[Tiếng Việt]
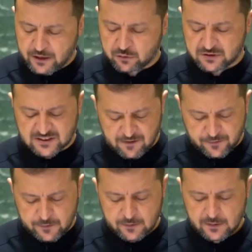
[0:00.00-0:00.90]
buộc
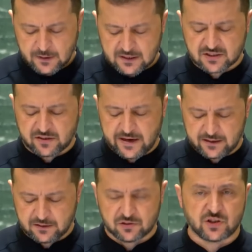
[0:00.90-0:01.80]
Ukraine phải
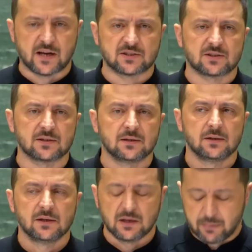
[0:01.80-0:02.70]
chịu đựng
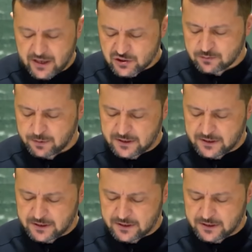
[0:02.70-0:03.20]
và đầu hàng.